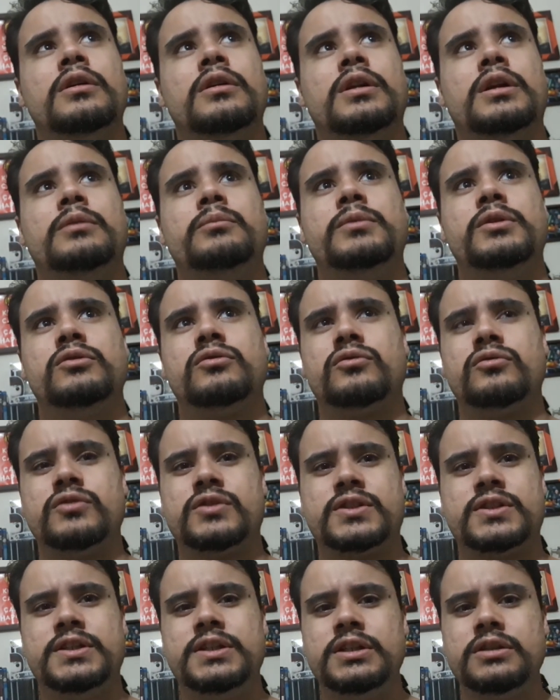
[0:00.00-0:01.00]
é no minuto
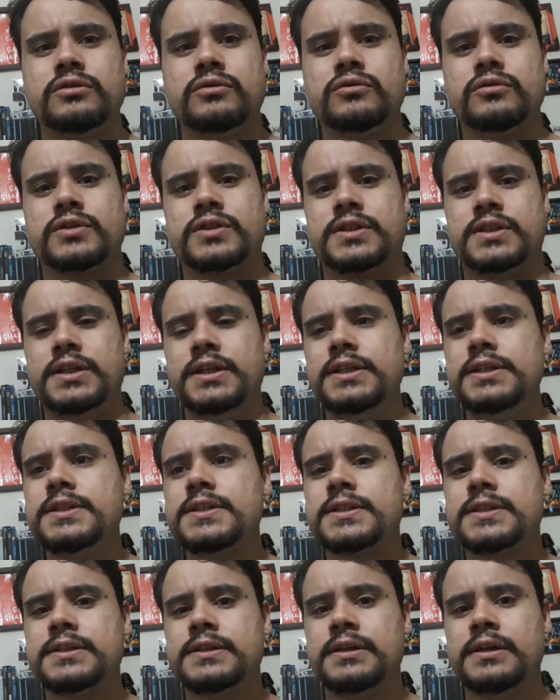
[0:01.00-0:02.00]
5,
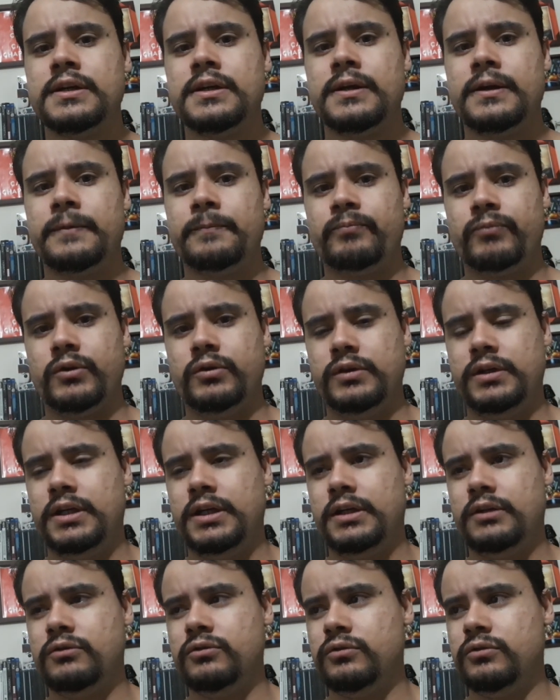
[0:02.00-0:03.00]
6, no
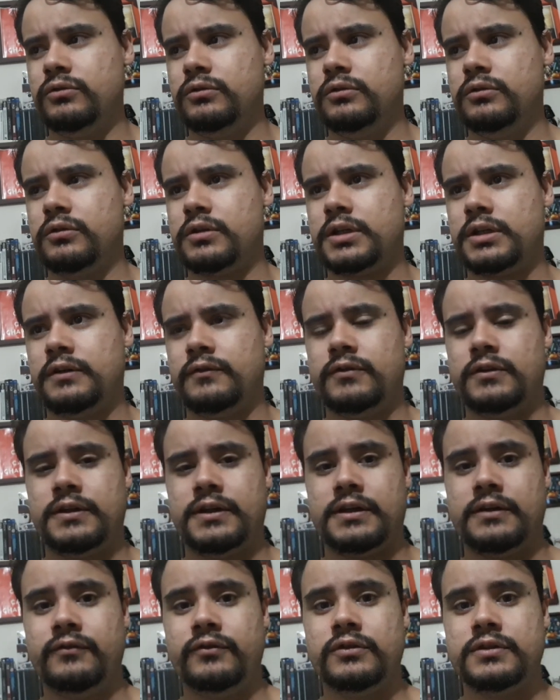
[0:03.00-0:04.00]
enredo do Carnaval da
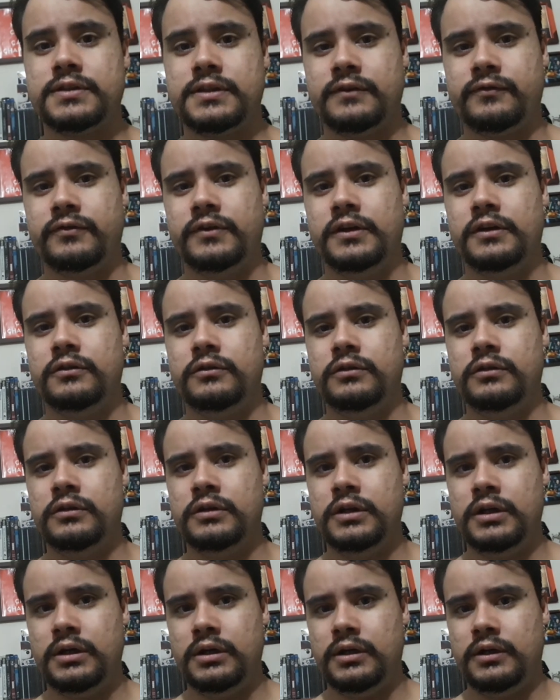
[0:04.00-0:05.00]
Gaviões da Fiel,
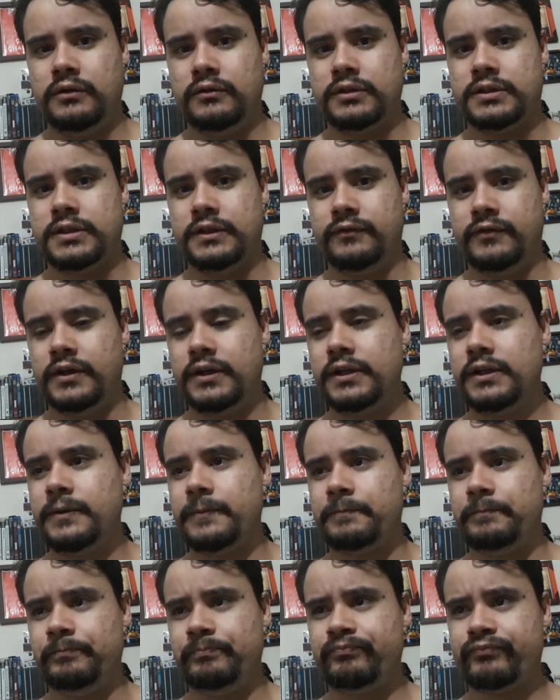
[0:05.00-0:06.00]
você vai,
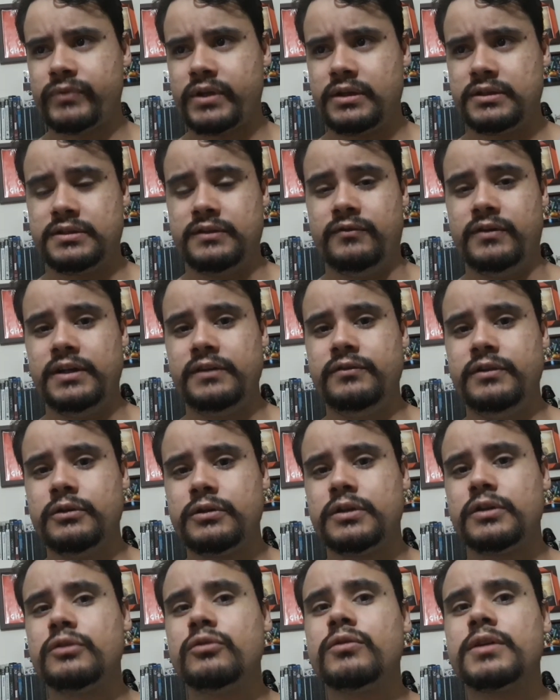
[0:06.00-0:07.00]
você vai ver o
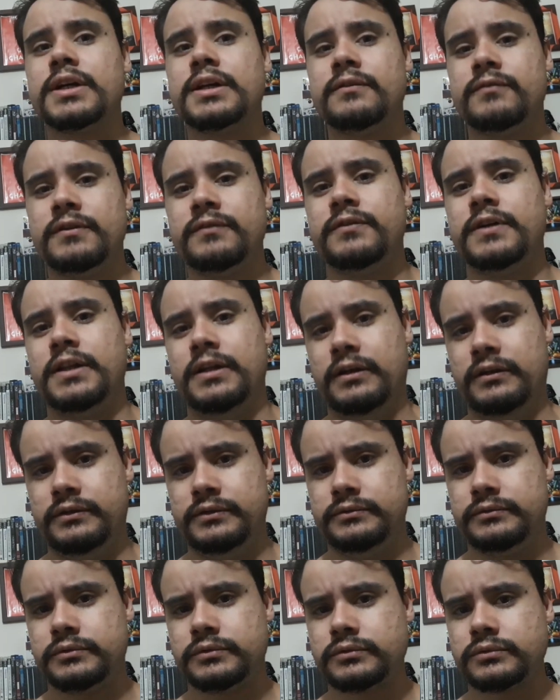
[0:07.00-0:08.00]
que, que o cara vai falar.
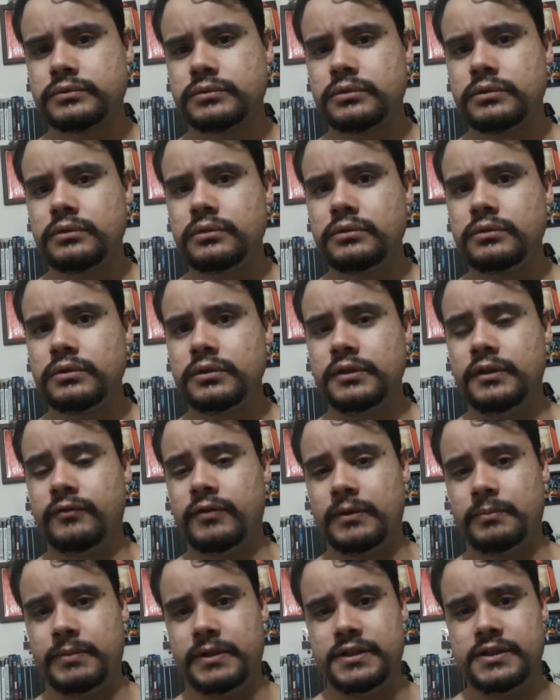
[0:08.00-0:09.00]
Ele
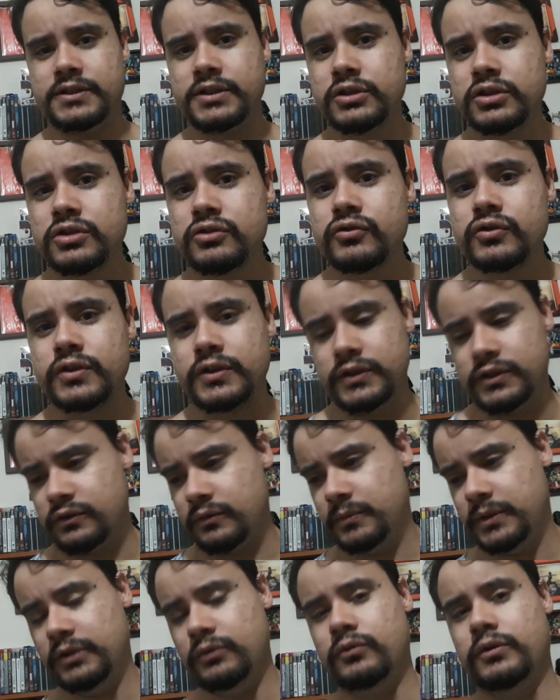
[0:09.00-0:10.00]
fala, parece Jesus
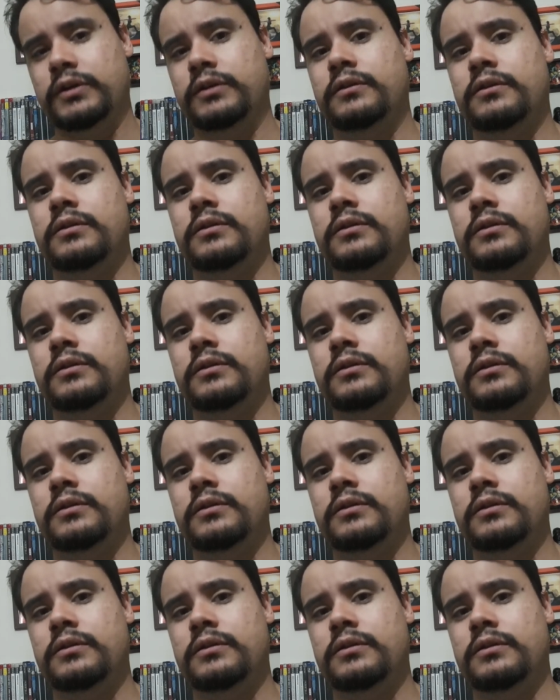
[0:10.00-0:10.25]
Cristo, mas não é.